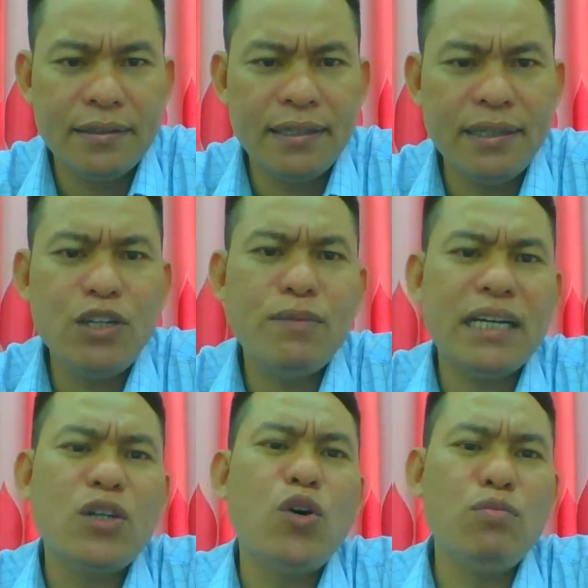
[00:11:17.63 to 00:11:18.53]
chứ nếu mà
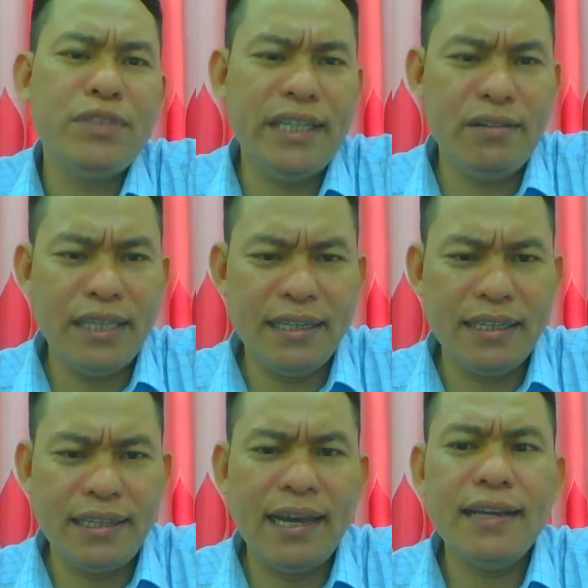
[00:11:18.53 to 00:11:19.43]
nó khôn xíu
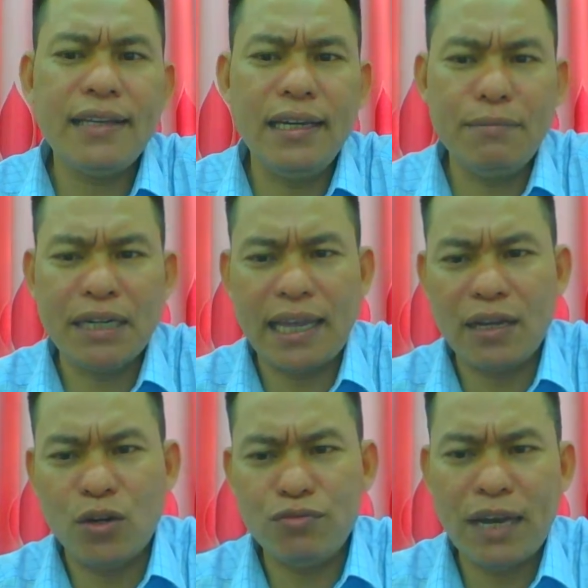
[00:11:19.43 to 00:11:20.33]
thì dễ chi mà
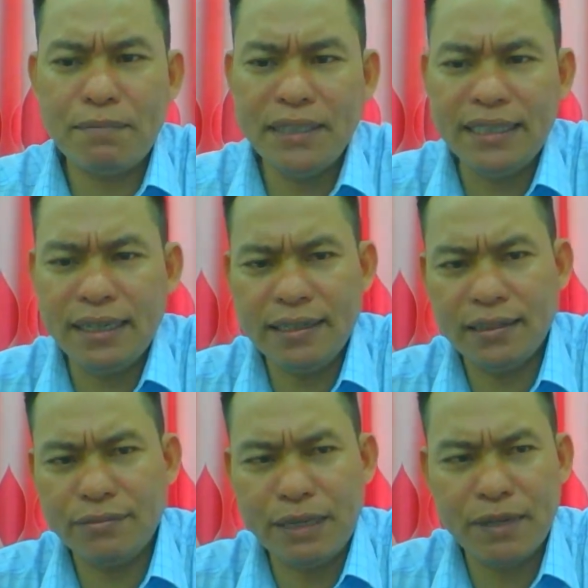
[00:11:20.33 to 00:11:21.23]
thành hộ pháp nó đưa lên
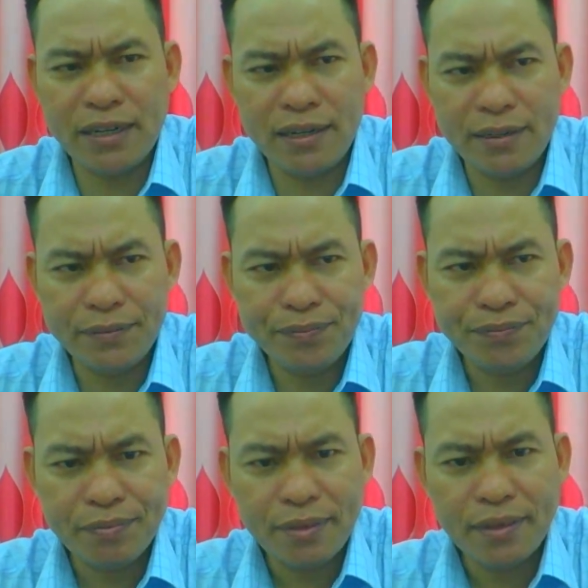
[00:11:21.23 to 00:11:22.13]
những cái phim đó
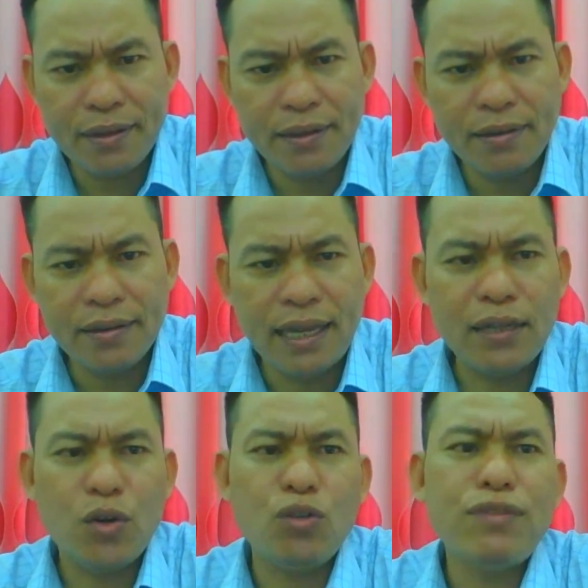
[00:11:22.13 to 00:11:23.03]

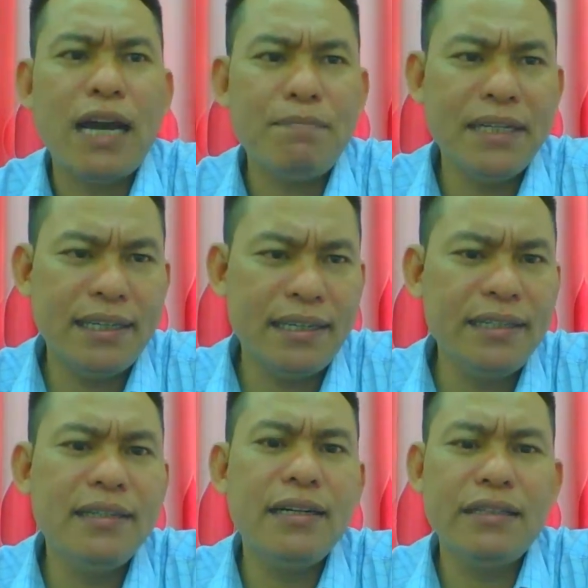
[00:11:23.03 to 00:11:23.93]
thành hộ pháp bây giờ nó
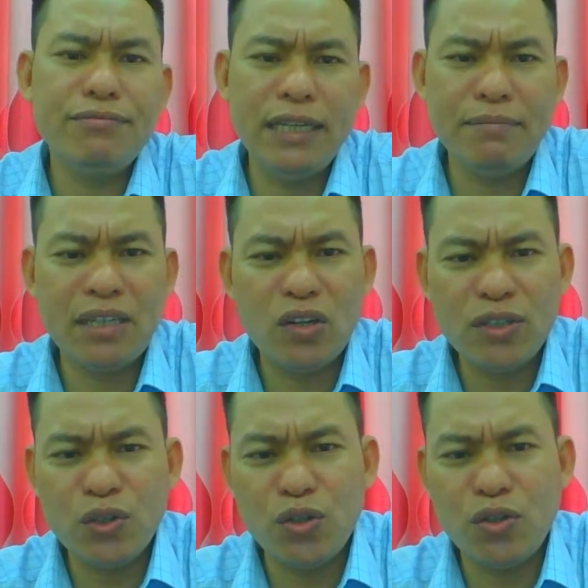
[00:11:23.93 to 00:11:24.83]
đưa lên cái phim mà nó
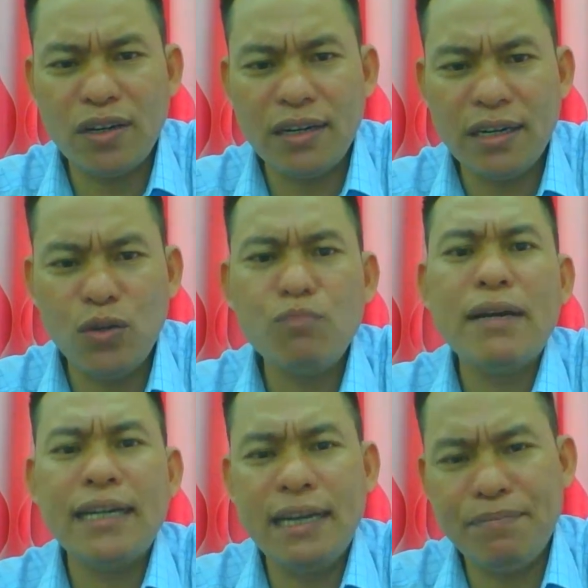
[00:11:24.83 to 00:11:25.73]
vô đó là lúc
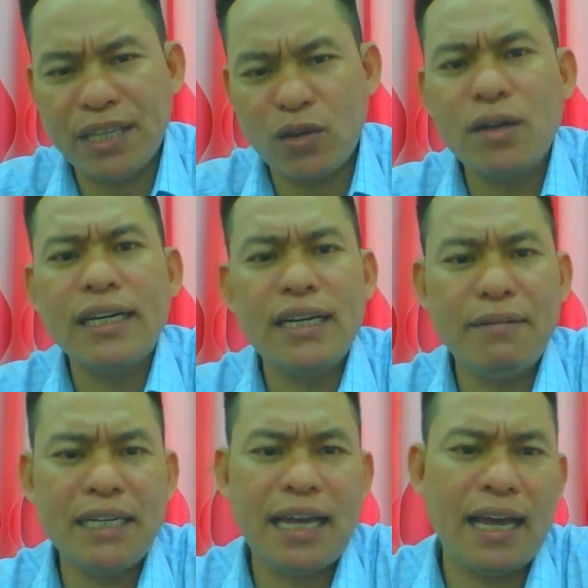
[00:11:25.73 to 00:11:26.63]
ban đêm con kia
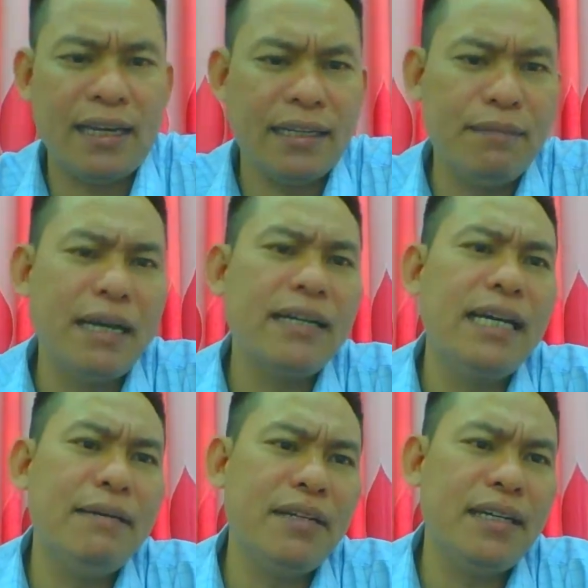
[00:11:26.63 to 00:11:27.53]
đi ban ngày thì ban
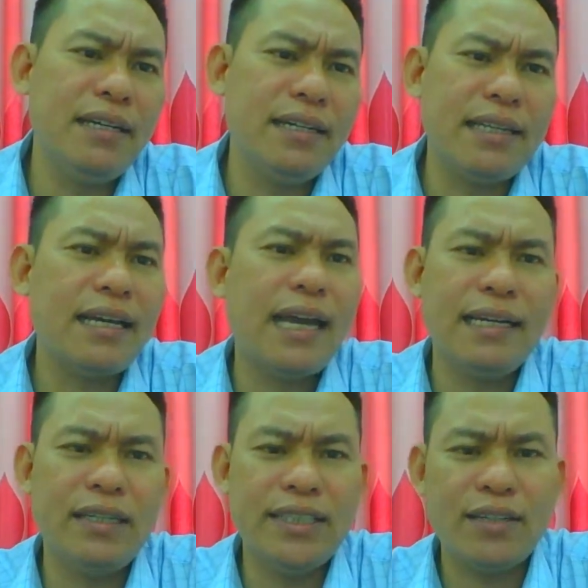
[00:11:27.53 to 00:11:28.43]
đêm đó nó chắc
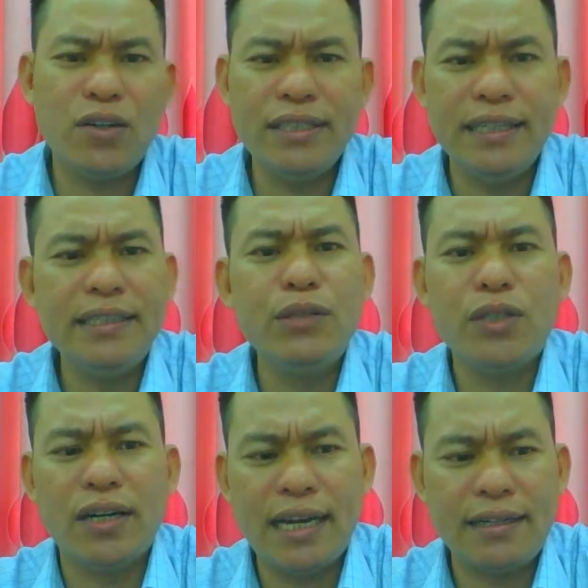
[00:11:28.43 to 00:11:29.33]
anh nó sẽ có những cái chiêu
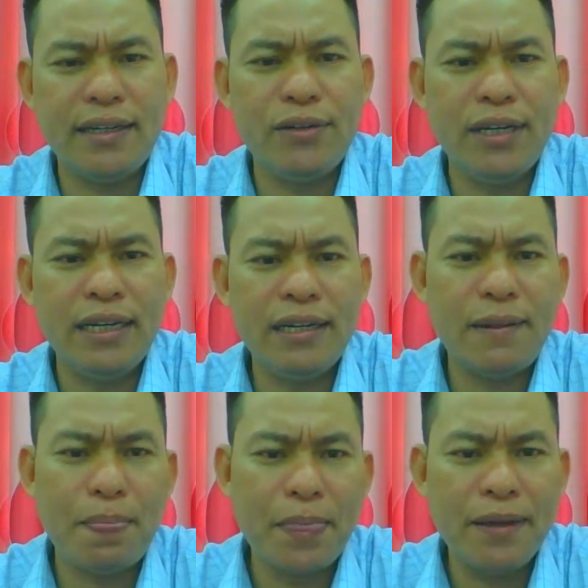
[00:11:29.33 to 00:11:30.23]
trò khác rồi
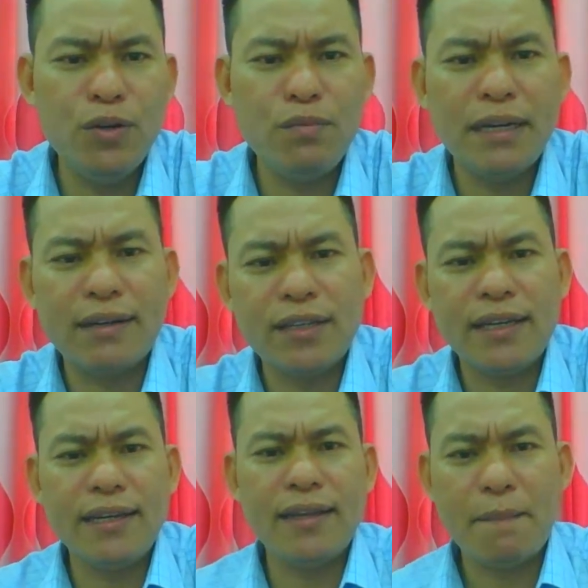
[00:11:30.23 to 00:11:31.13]
đó lúc bà con
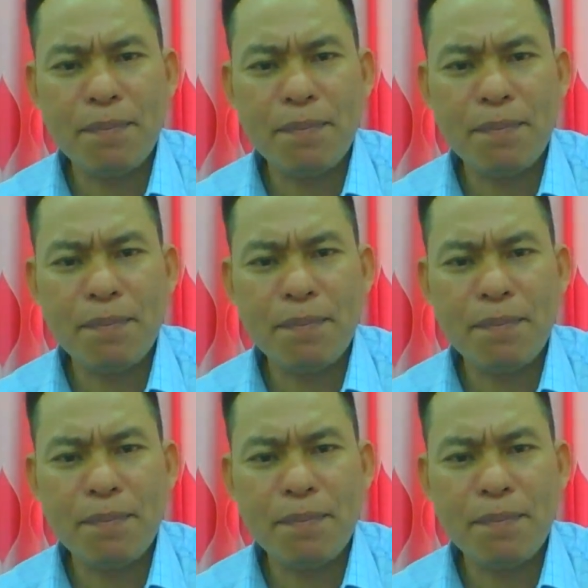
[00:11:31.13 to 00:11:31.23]
thấy đi